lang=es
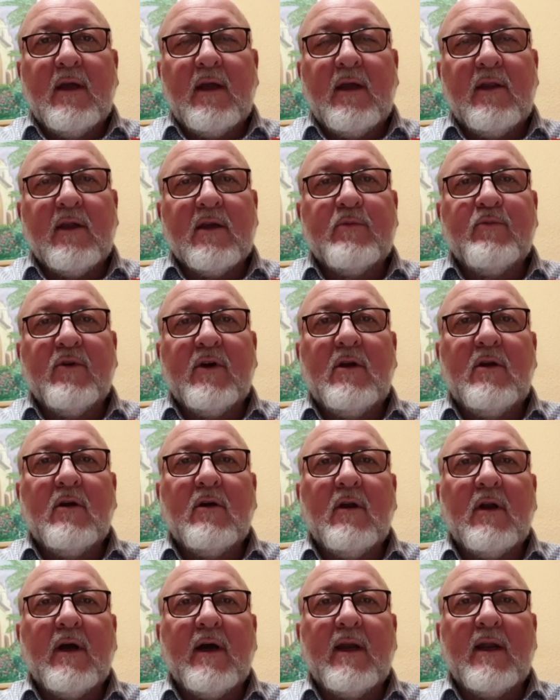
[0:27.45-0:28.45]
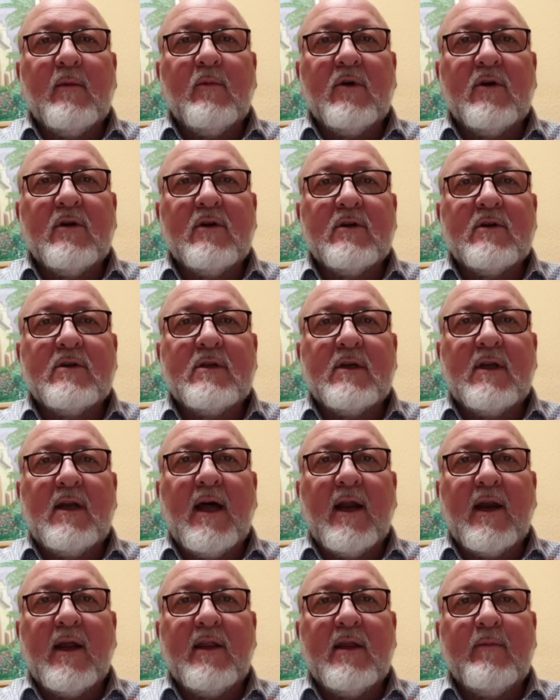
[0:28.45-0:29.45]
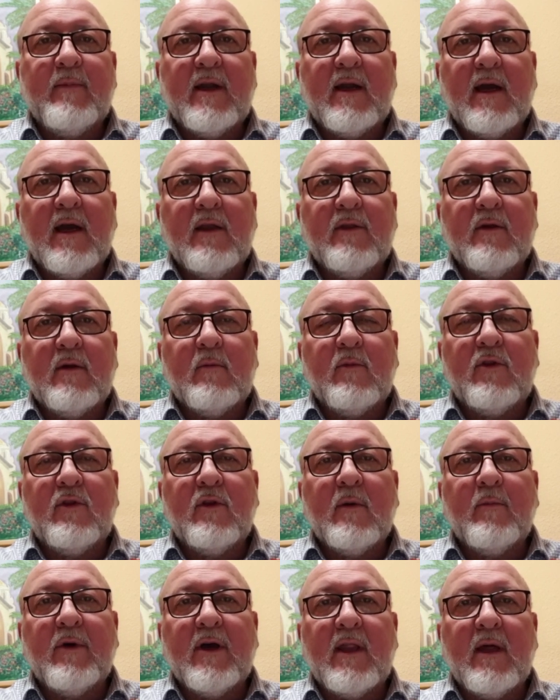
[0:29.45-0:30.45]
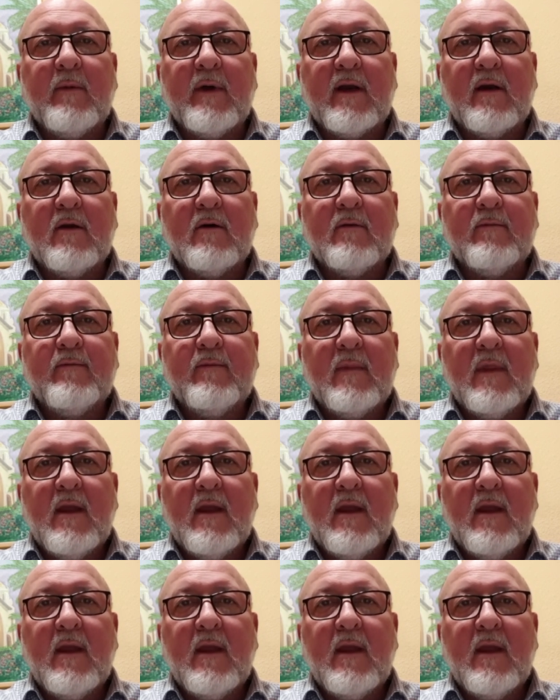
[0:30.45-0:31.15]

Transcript: y después lo colgaremos en las redes para que todo el mundo pueda verlo.